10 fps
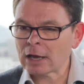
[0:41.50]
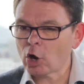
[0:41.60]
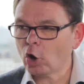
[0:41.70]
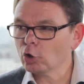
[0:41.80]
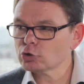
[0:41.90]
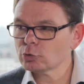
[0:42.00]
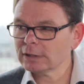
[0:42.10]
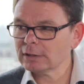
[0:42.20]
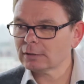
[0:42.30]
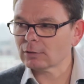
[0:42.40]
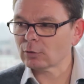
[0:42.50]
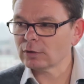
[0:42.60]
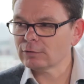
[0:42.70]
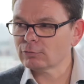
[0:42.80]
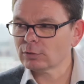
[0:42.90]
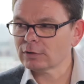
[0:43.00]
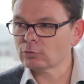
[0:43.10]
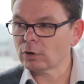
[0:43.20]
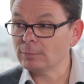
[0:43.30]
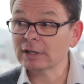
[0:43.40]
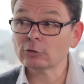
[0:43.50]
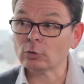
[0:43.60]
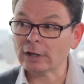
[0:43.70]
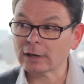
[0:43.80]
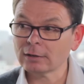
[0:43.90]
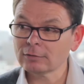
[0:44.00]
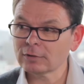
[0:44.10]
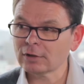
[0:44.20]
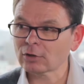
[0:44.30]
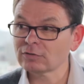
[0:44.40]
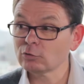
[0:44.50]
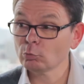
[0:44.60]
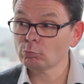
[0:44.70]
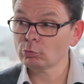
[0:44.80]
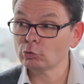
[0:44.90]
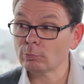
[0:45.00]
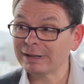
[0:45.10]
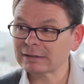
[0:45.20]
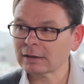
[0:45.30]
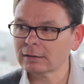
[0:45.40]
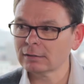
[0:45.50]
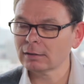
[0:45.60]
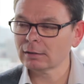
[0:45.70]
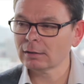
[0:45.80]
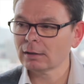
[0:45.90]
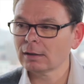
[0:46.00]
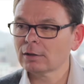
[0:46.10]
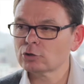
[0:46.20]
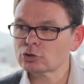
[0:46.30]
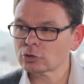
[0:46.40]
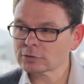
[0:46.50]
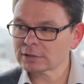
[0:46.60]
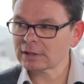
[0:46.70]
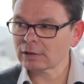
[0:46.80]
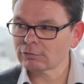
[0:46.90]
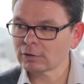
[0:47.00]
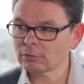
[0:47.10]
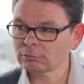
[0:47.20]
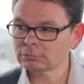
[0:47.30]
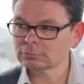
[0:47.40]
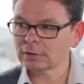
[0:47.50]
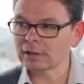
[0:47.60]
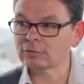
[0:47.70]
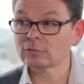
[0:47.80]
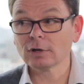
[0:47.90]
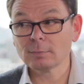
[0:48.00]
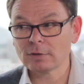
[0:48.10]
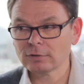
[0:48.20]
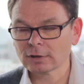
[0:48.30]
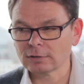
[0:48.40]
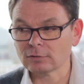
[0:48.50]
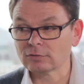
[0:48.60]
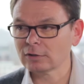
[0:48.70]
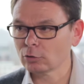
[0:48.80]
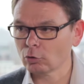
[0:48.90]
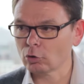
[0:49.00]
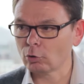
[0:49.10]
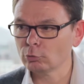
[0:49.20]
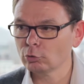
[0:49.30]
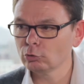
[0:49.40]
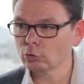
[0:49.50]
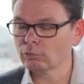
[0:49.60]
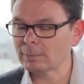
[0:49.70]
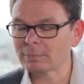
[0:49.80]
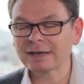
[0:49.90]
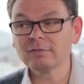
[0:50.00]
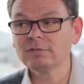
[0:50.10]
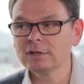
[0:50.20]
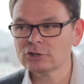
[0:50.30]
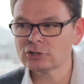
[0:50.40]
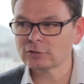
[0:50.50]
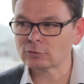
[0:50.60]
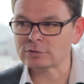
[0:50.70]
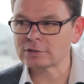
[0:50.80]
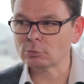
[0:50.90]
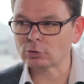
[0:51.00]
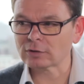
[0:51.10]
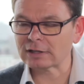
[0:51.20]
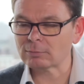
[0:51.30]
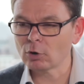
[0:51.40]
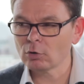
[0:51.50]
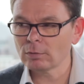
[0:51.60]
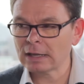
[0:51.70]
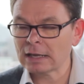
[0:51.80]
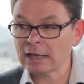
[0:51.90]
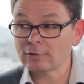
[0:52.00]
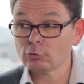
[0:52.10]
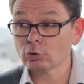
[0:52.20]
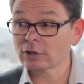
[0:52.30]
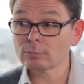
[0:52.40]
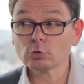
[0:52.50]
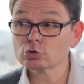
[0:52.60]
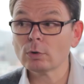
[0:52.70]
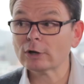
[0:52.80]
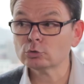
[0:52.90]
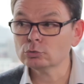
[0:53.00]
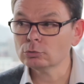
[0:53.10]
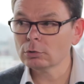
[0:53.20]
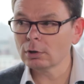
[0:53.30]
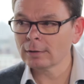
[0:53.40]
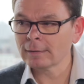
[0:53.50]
Ensuite, euh, il faut qu'il soit bien toléré, c'est-à-dire que si on peut ne pas traiter sans interféron et sans ribavirine, c'est encore mieux. Donc on va privilégier ce type de traitement. Il faut que le traitement soit court.